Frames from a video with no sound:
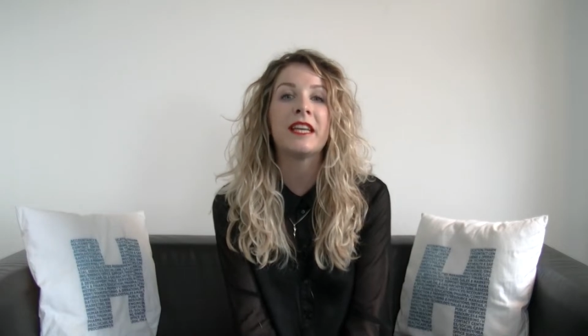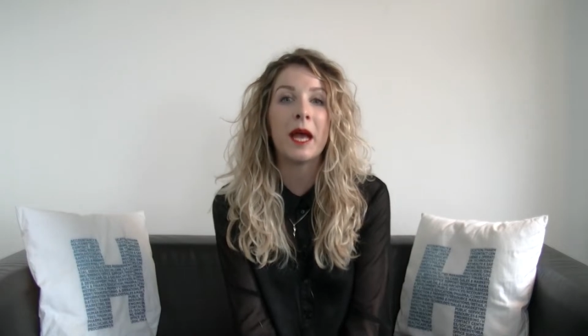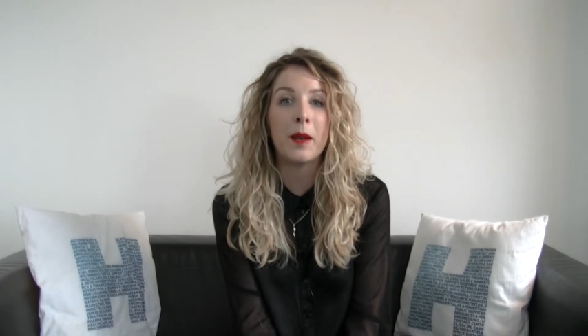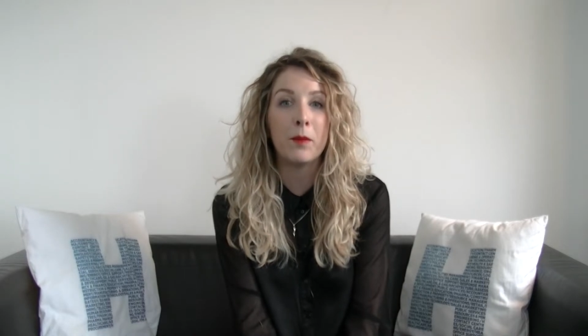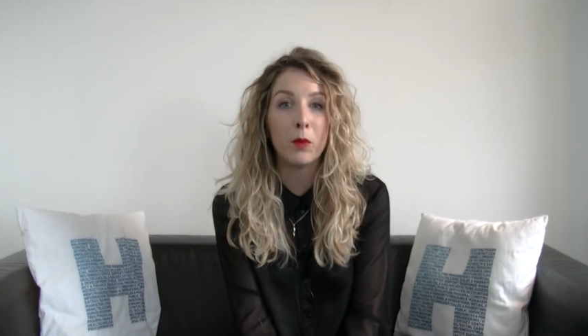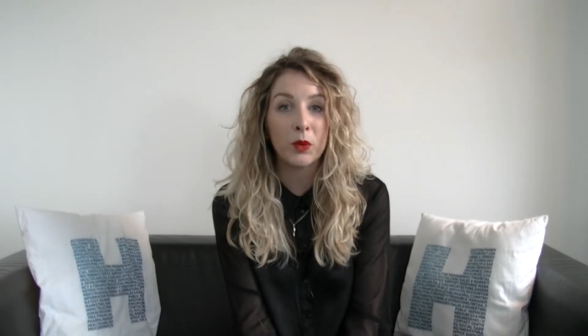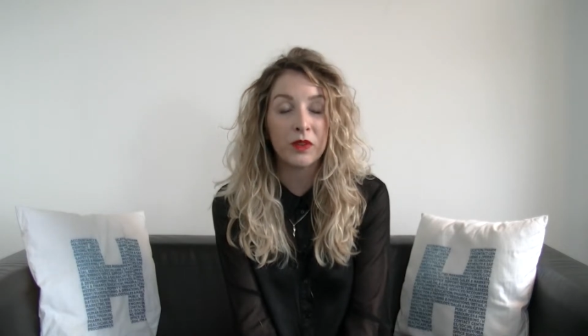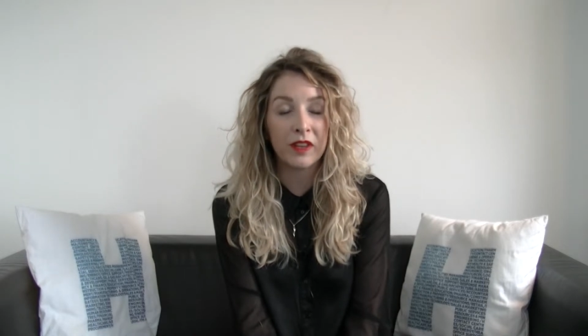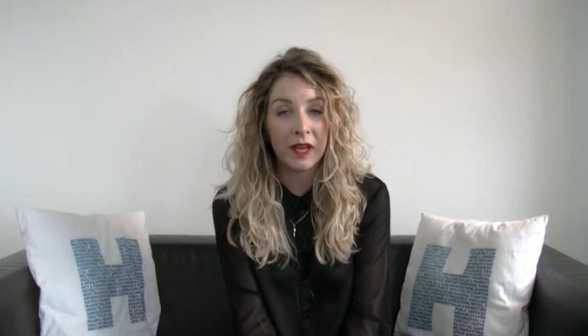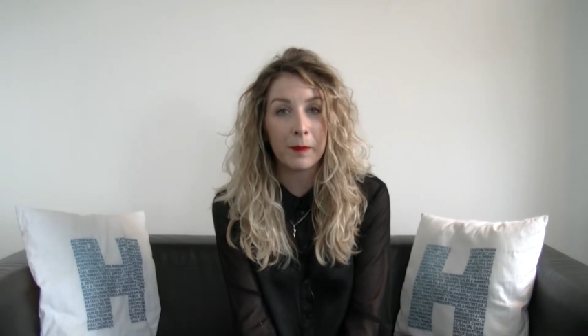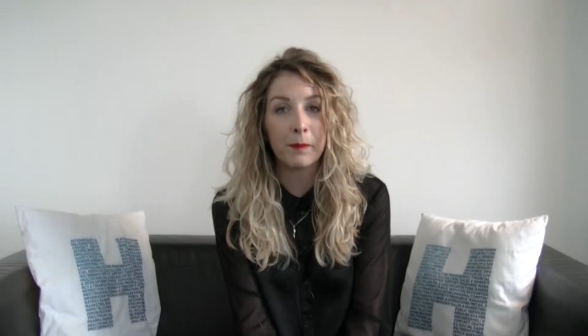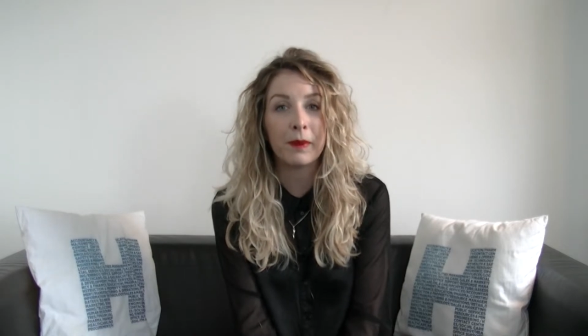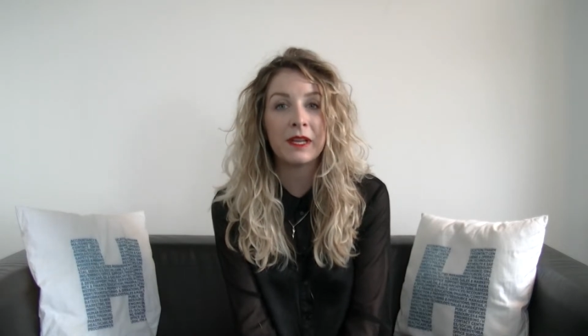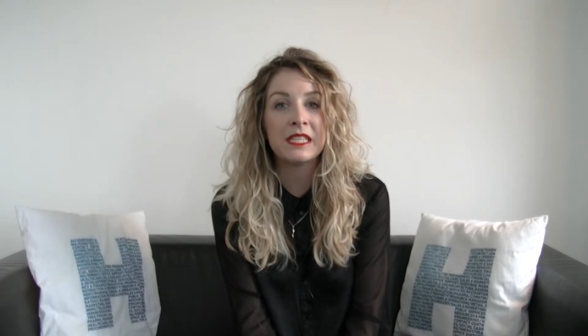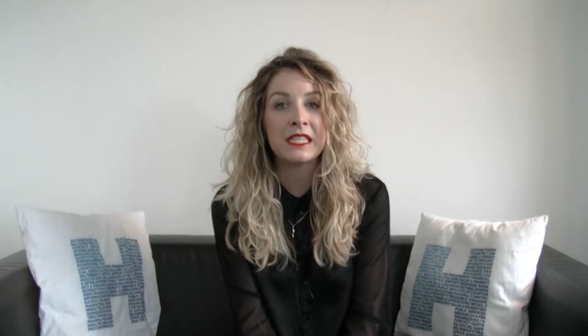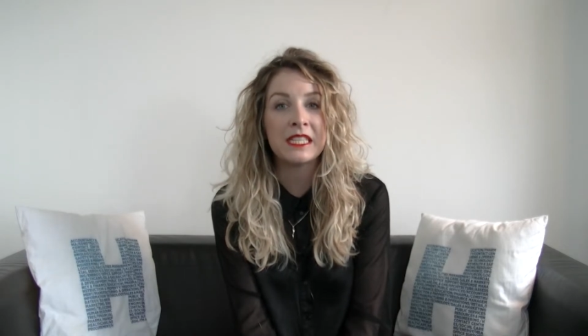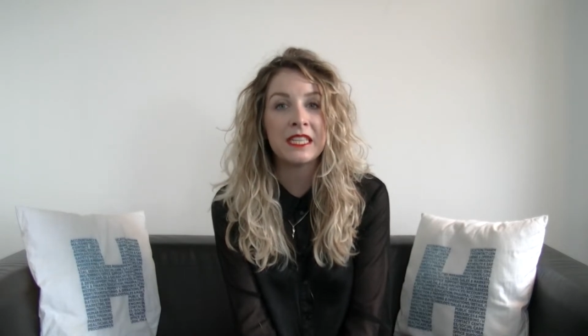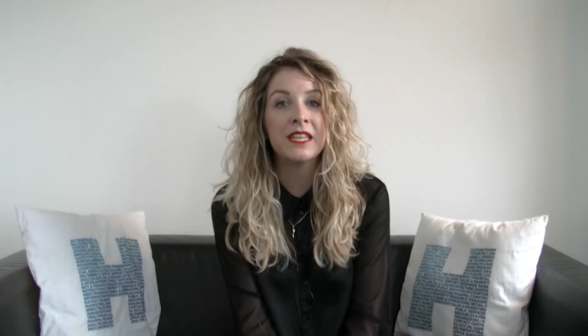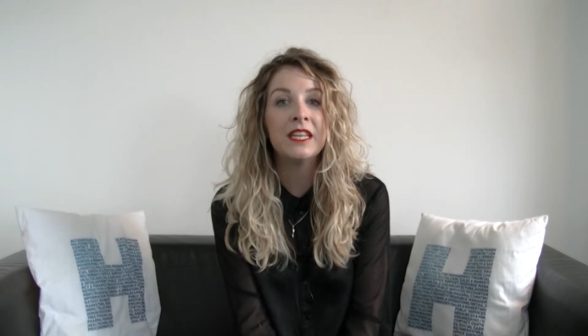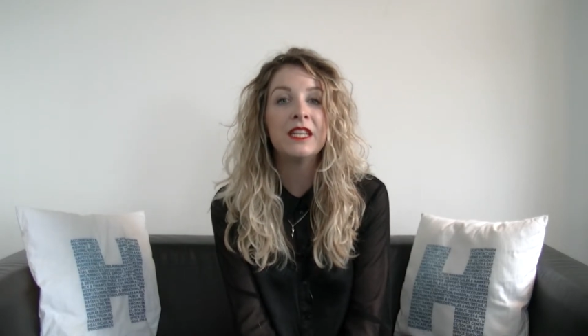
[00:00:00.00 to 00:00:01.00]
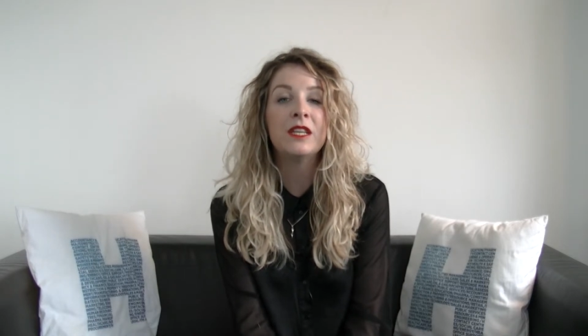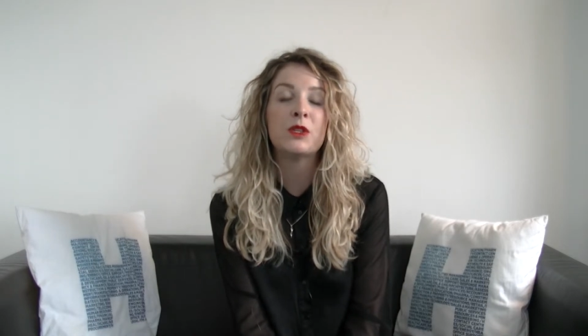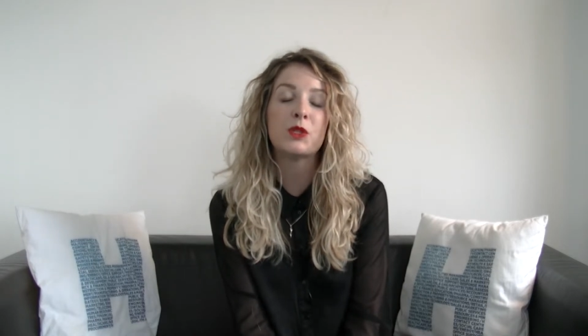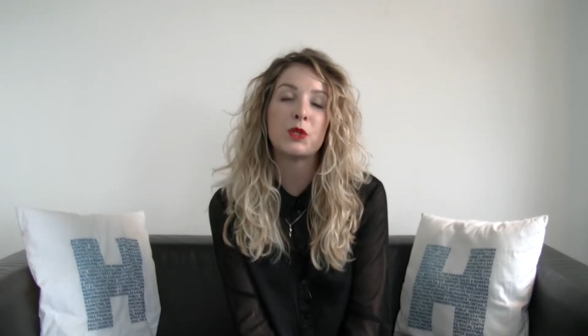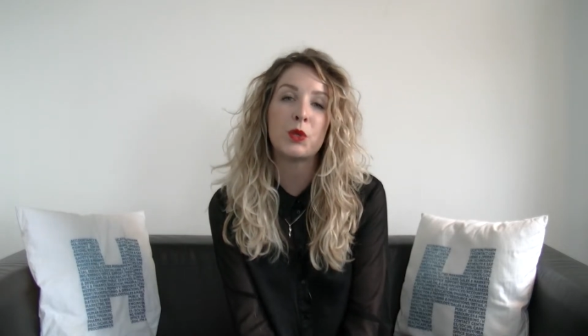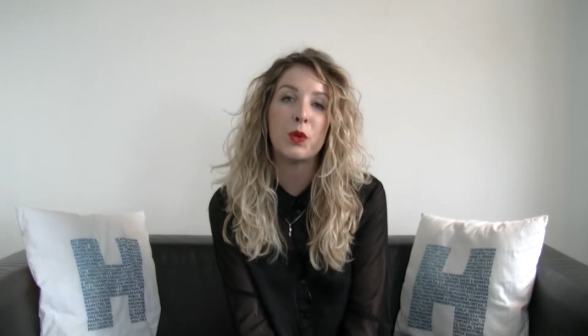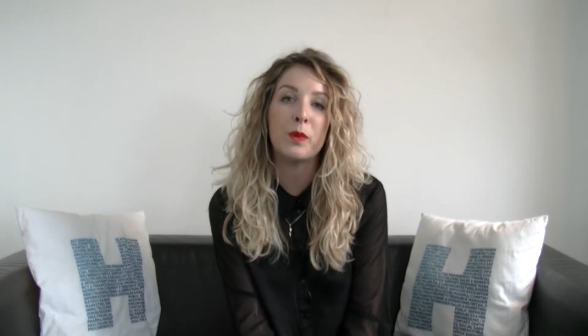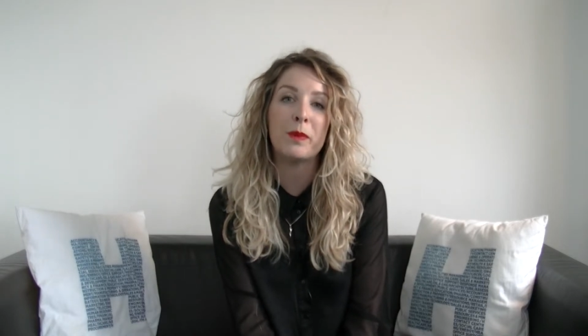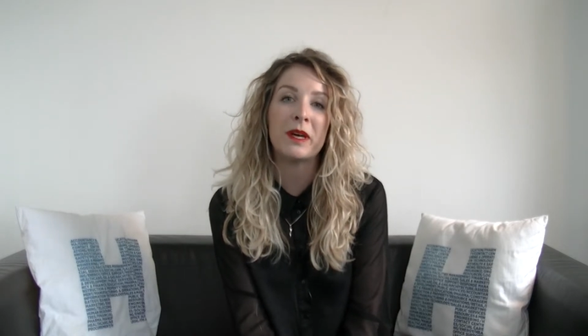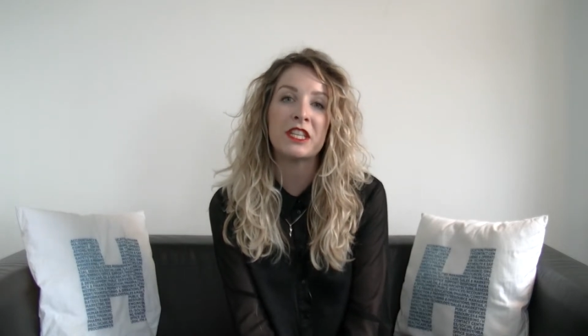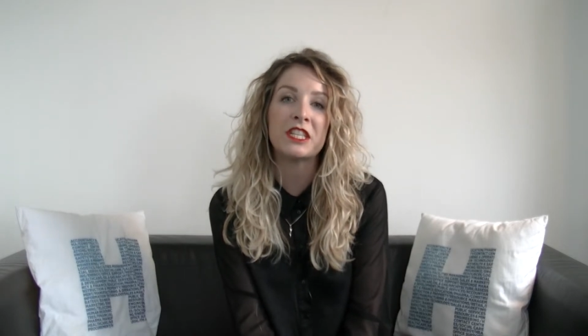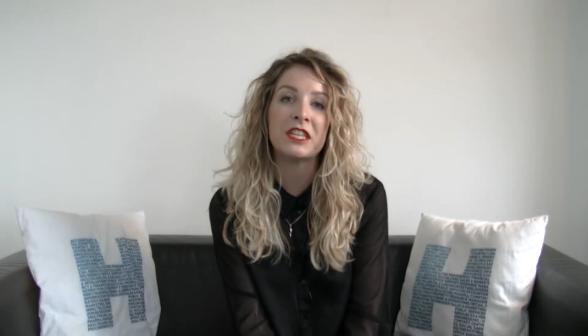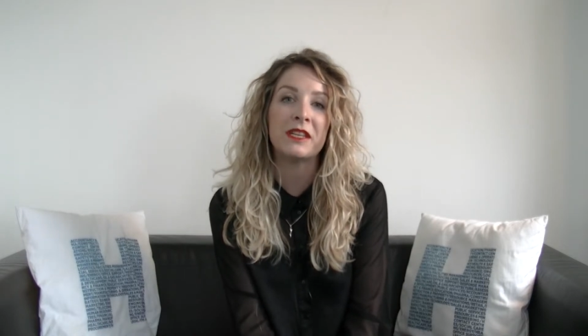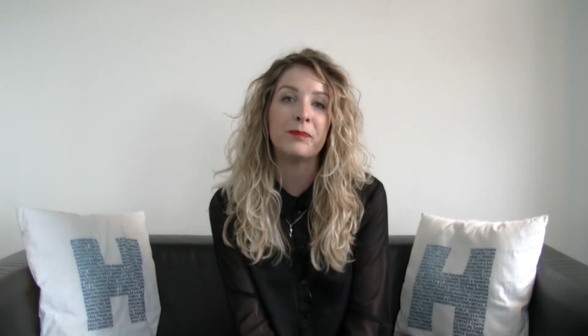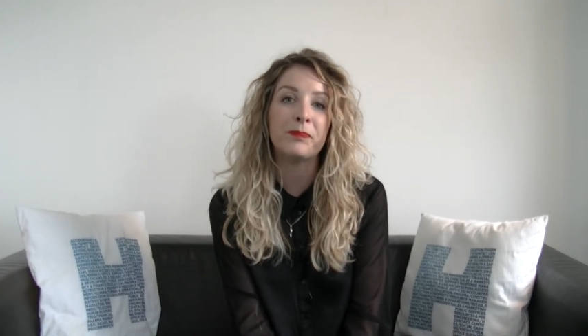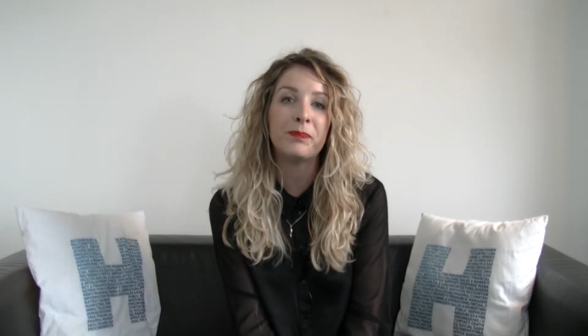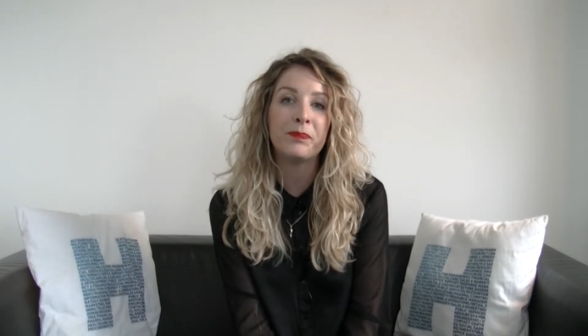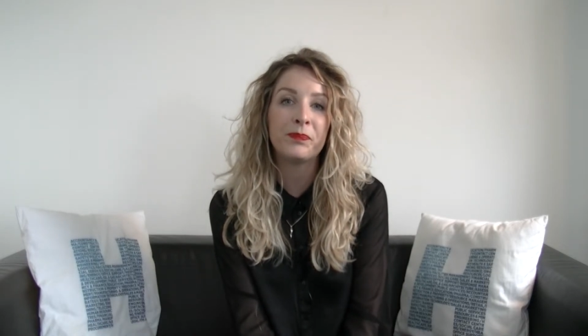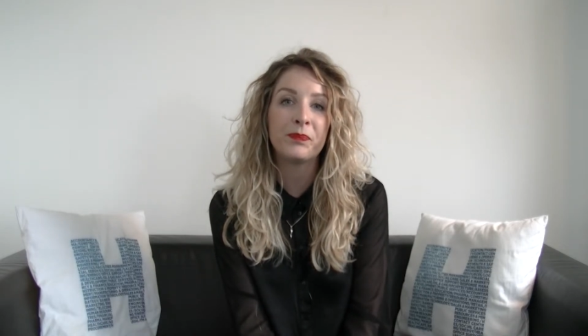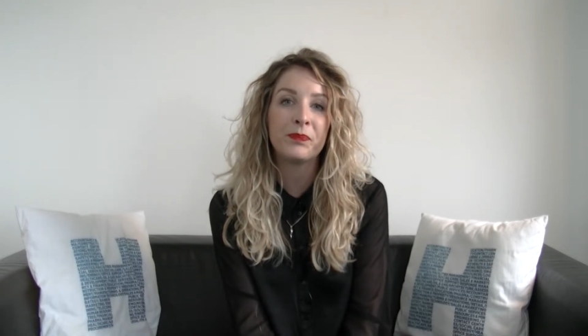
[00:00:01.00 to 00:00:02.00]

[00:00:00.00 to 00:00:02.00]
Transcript: également très prisés sur le marché.